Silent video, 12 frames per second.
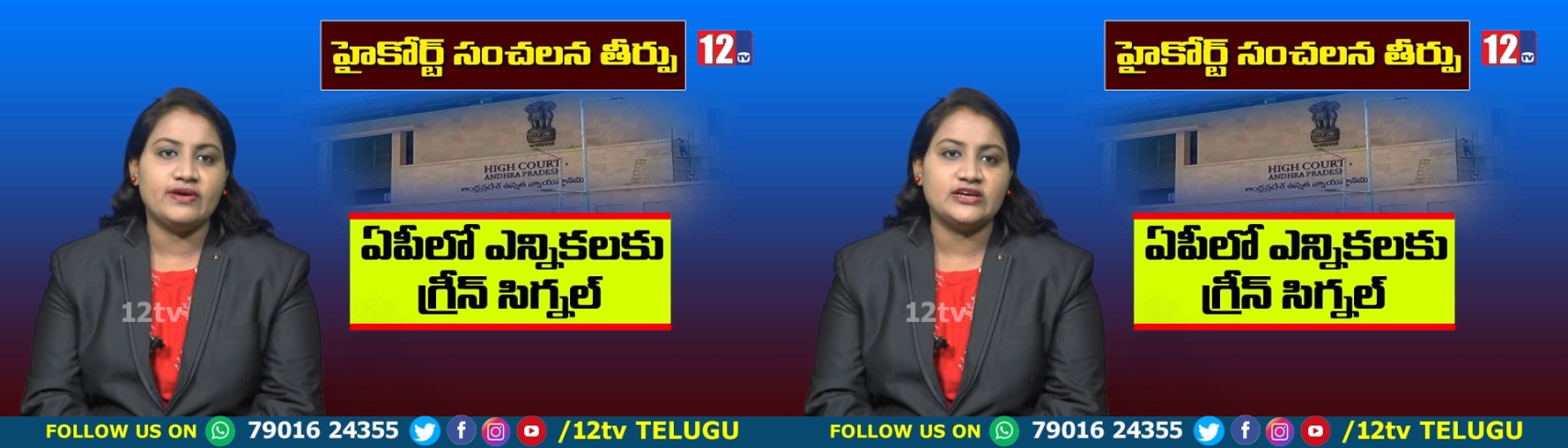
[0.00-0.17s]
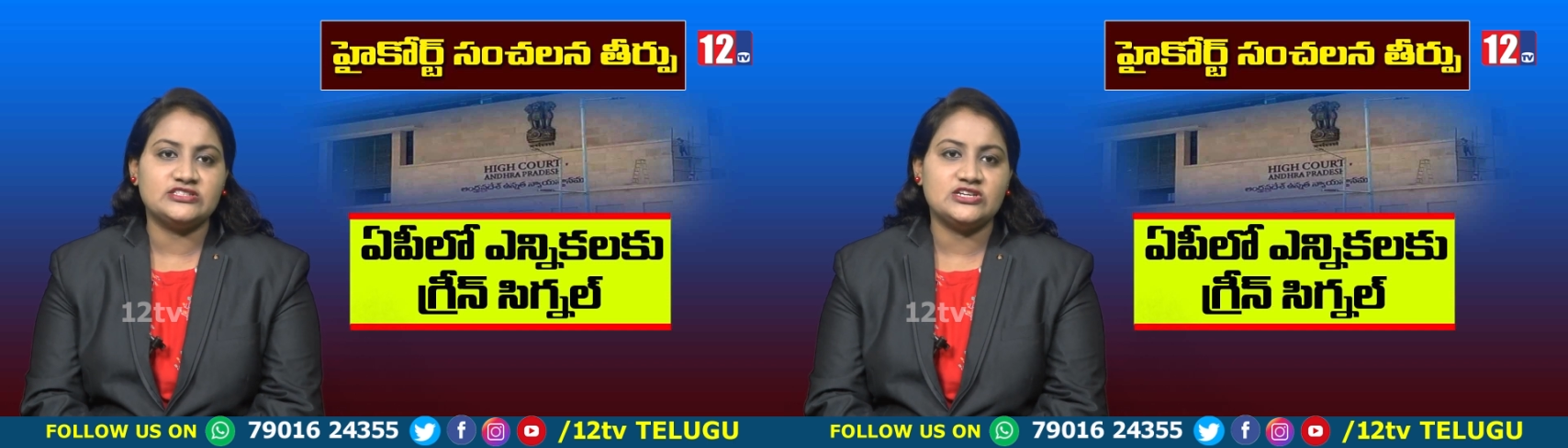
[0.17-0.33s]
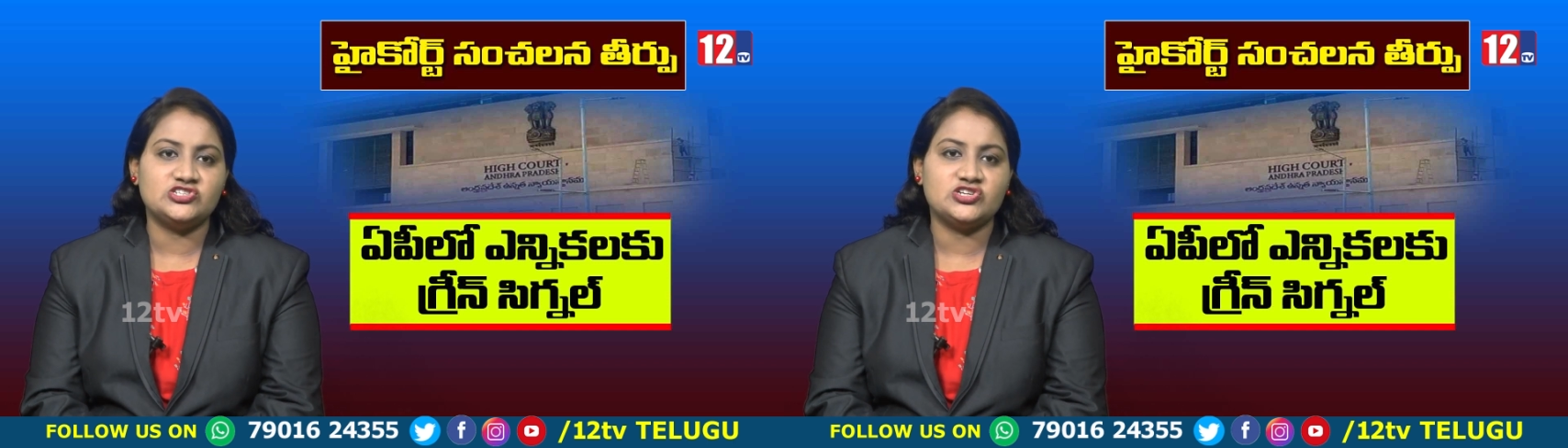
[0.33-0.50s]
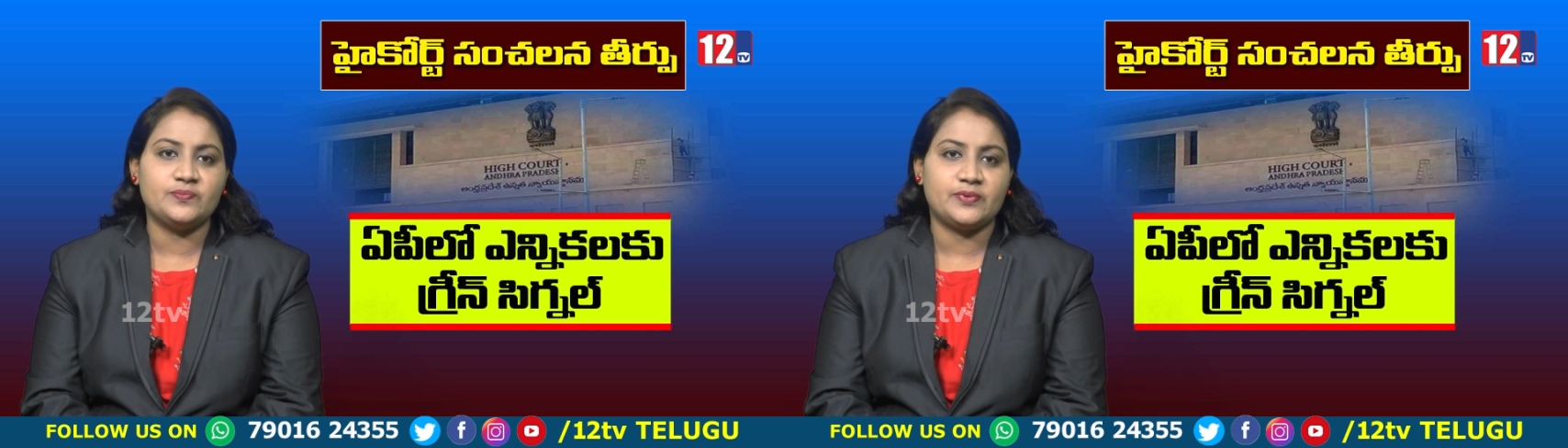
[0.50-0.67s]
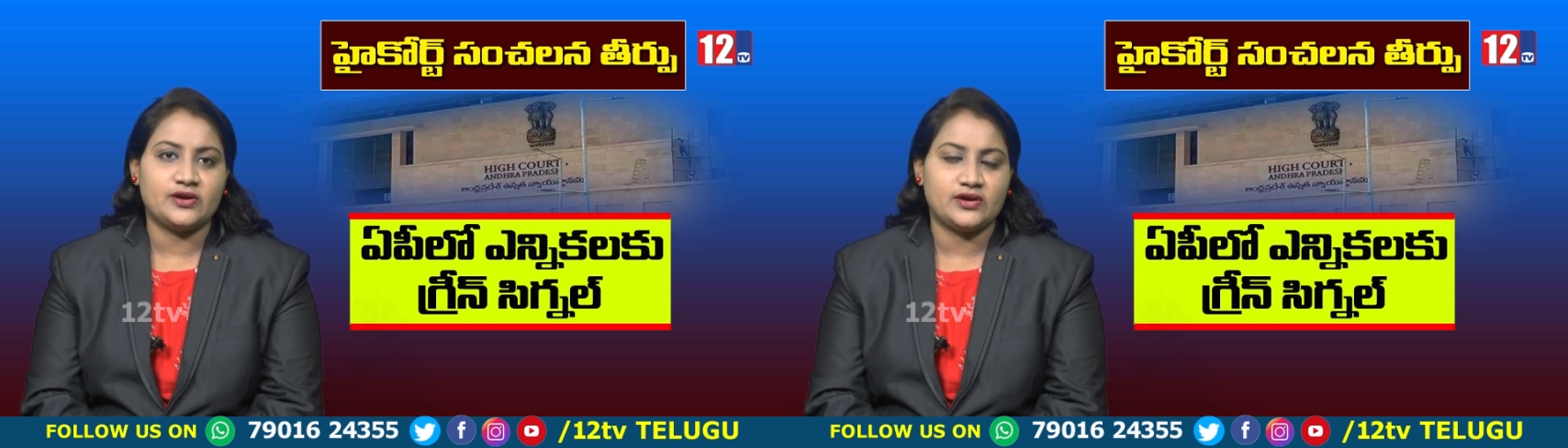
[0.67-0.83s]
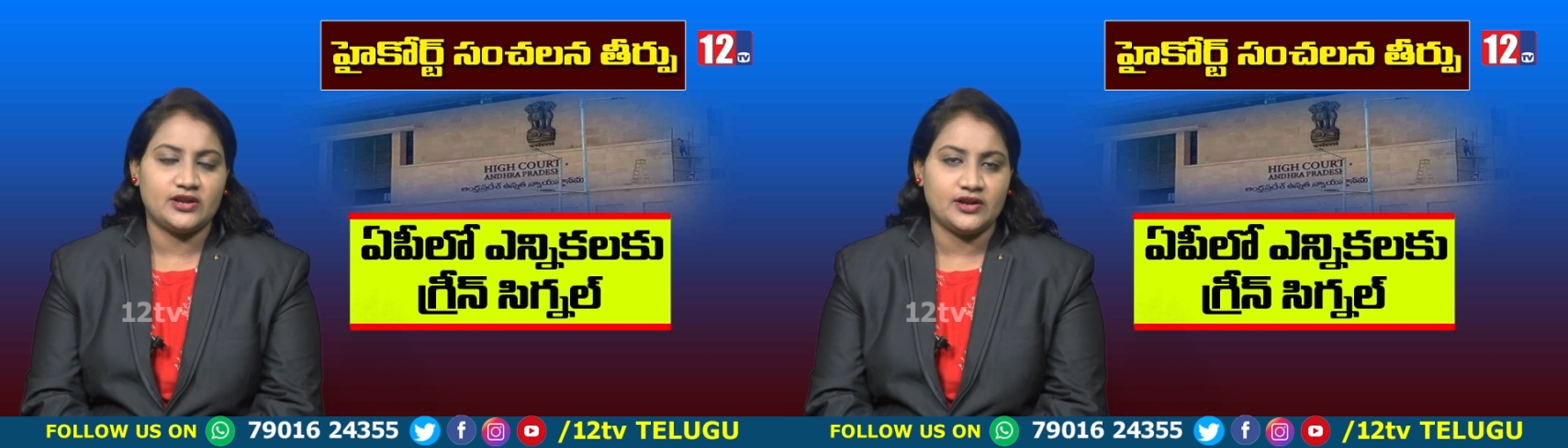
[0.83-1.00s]
వ్యాక్సినేషన్
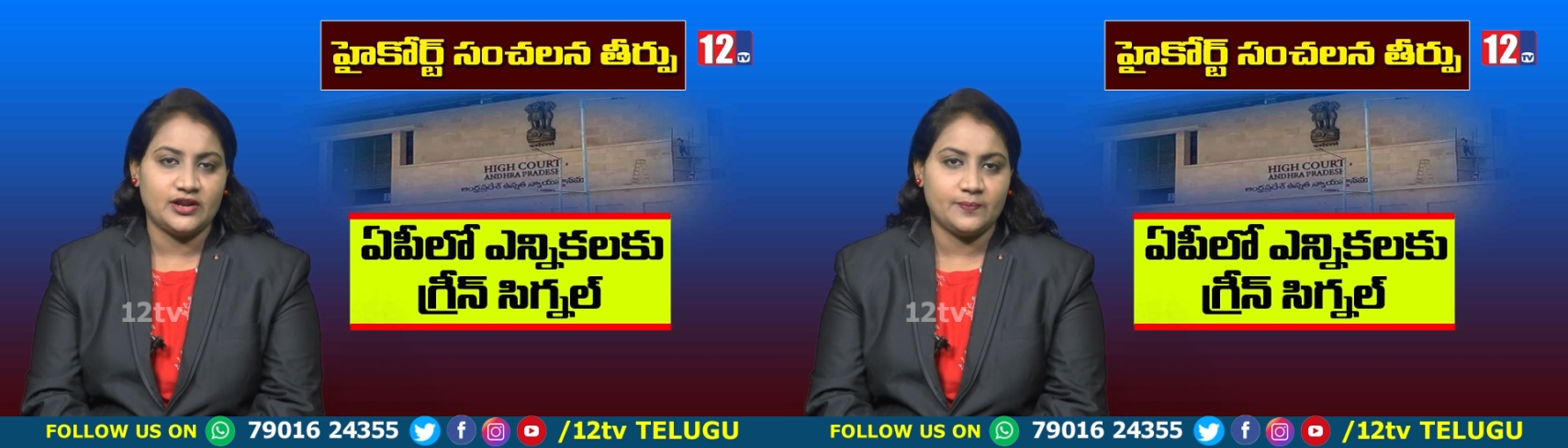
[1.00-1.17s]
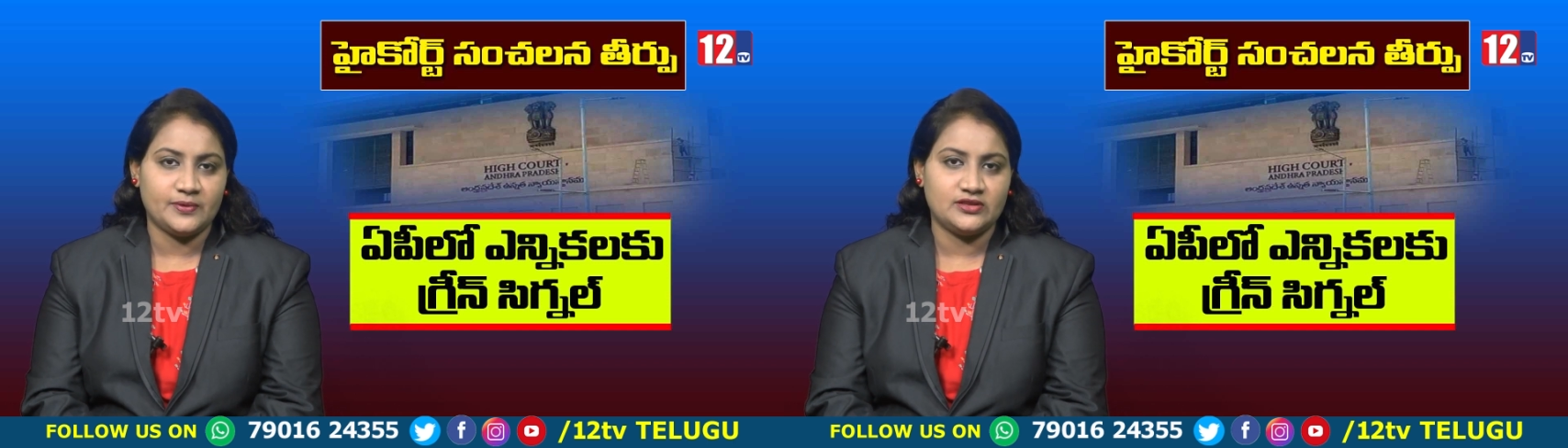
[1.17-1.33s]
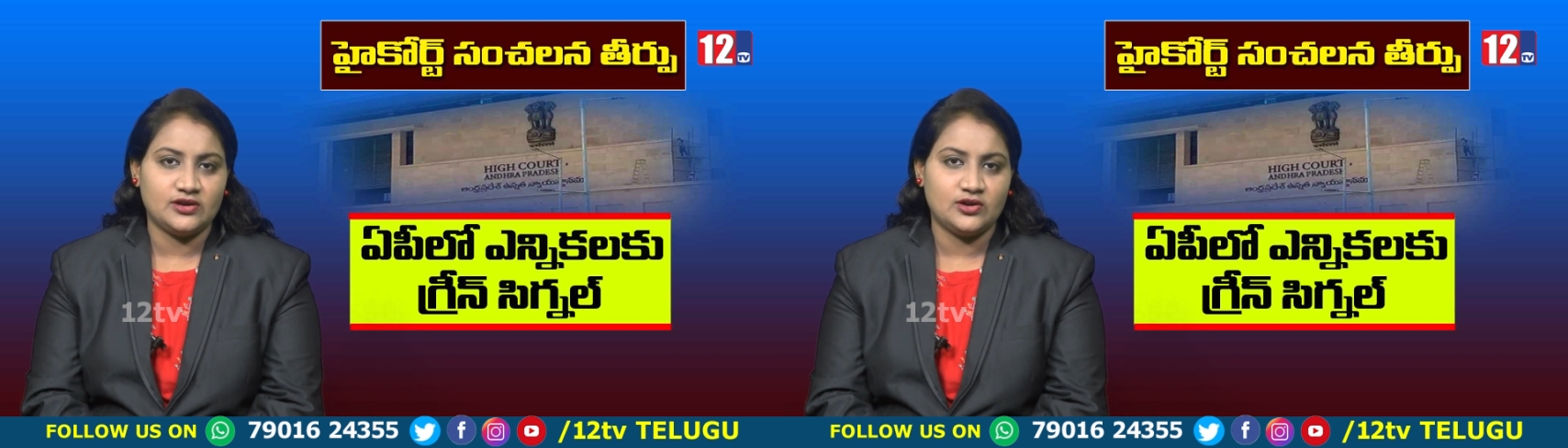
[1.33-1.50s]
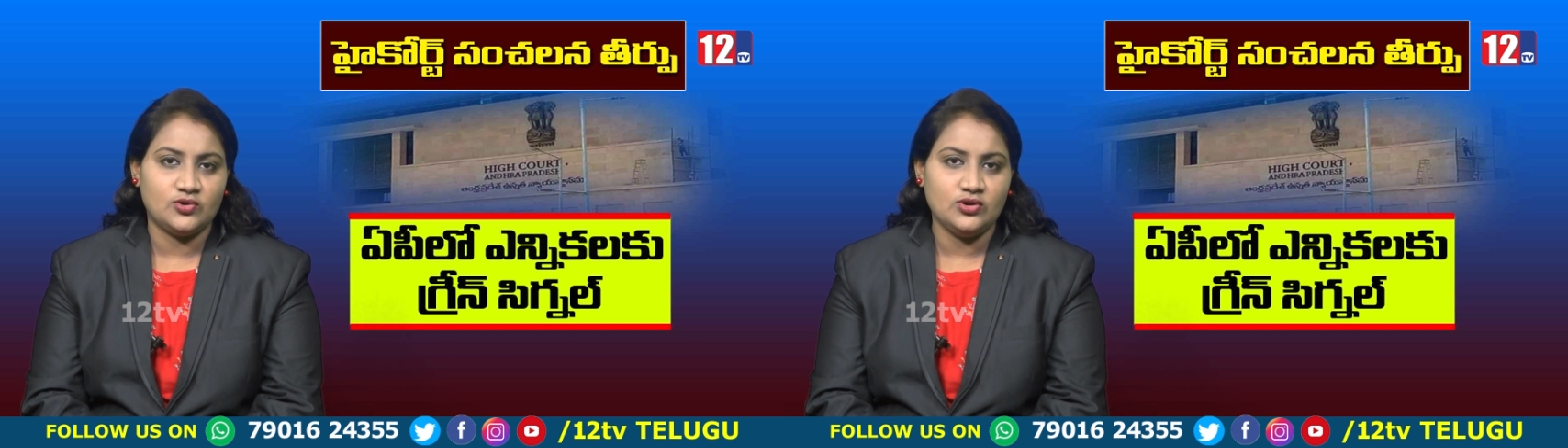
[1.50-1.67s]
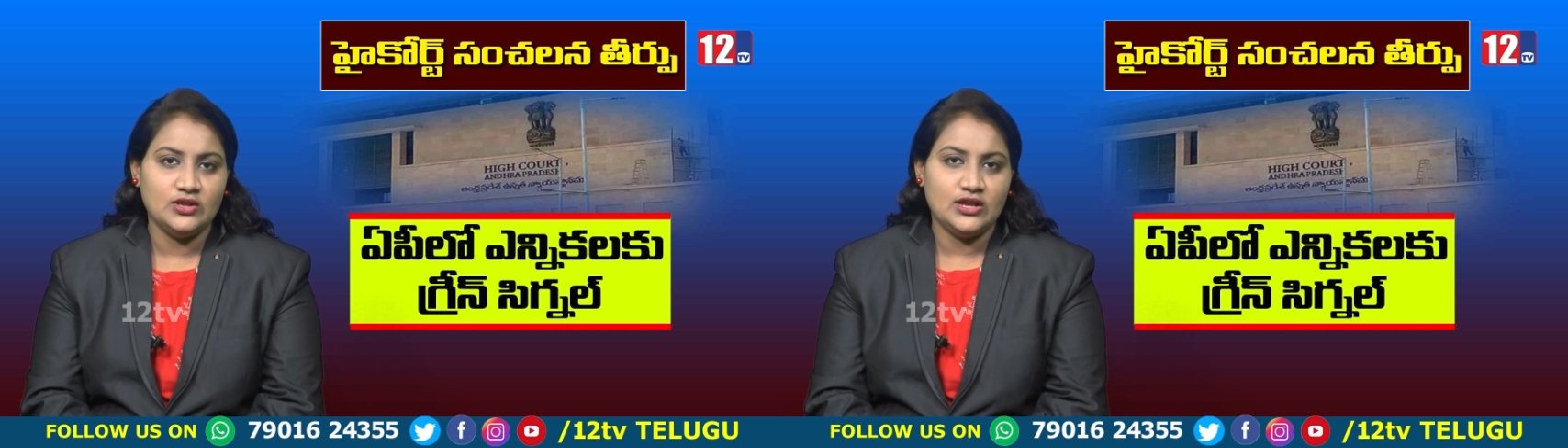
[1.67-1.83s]
ప్రక్రియ నేపథ్యంలో